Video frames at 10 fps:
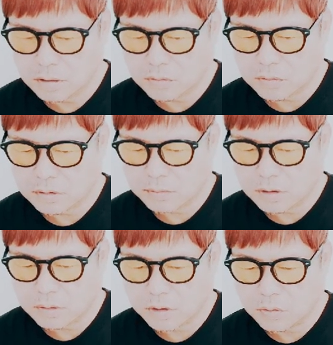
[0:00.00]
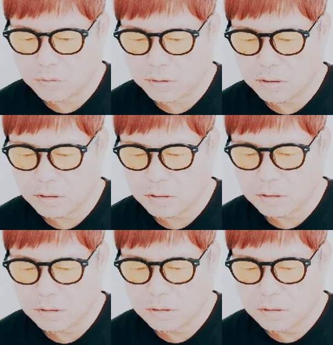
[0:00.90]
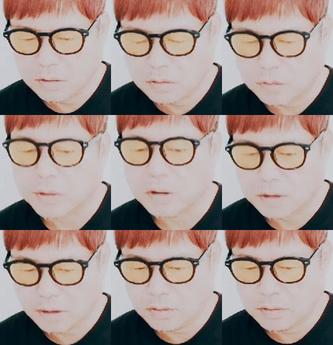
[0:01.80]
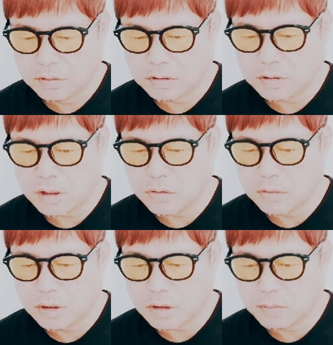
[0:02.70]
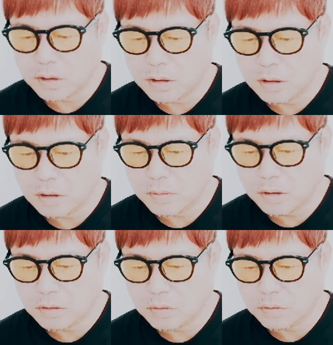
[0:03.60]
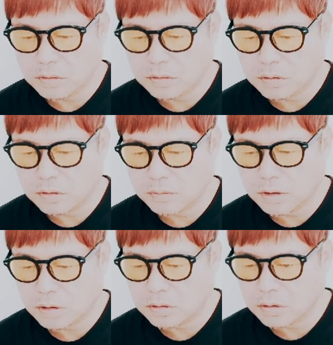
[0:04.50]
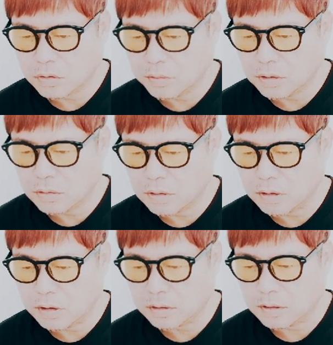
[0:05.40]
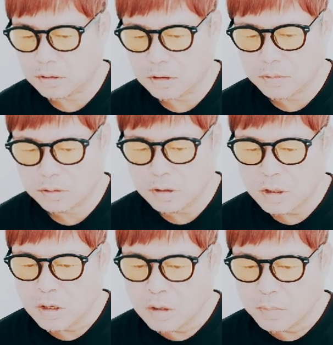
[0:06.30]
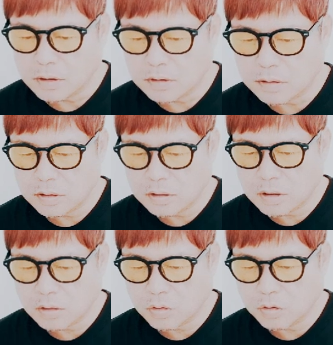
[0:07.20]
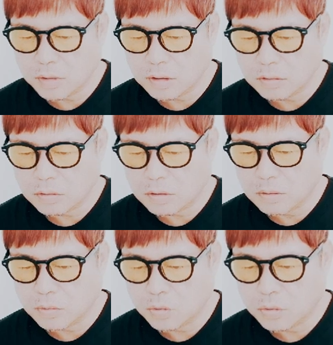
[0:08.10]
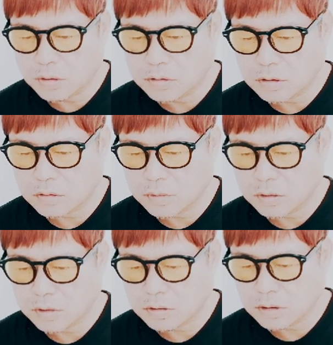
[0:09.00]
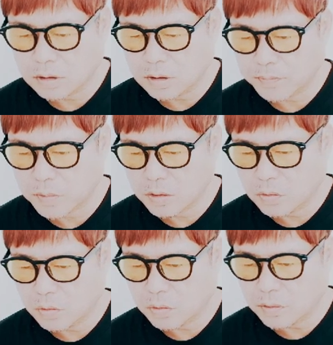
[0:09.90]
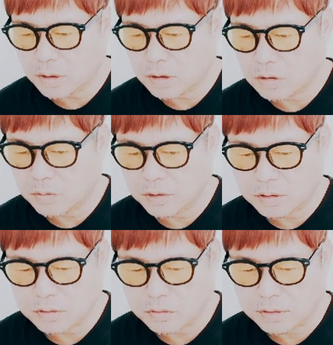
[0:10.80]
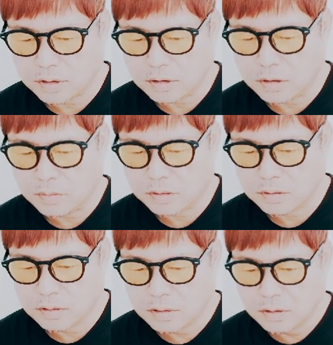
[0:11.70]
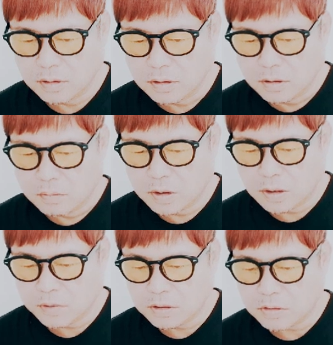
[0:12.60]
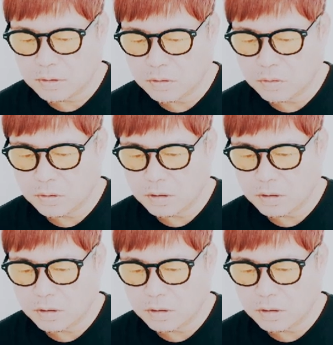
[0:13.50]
などの様々な声が飛び交っている事態を受けて、マイヤマのインスタグラムは現在コメント欄が閉鎖されています。また、イッターのコメント欄も終わりしてしまいましたが、心ない書き込みが削除されています。マイヤマ自身は業